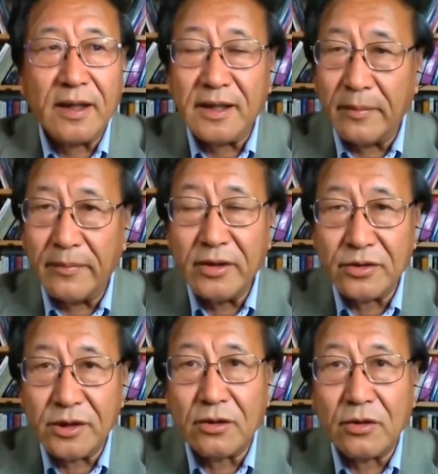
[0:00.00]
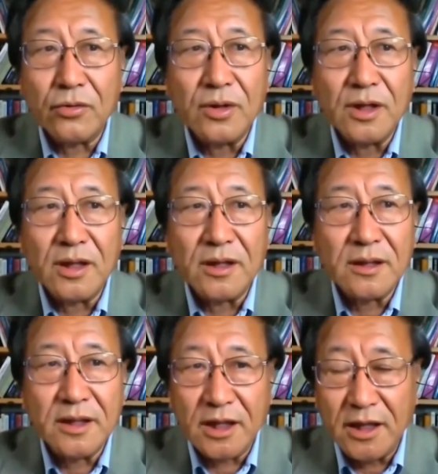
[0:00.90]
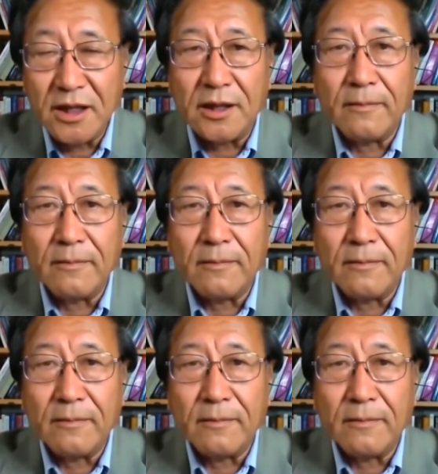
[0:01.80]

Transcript: 也没有斗殴和敌意。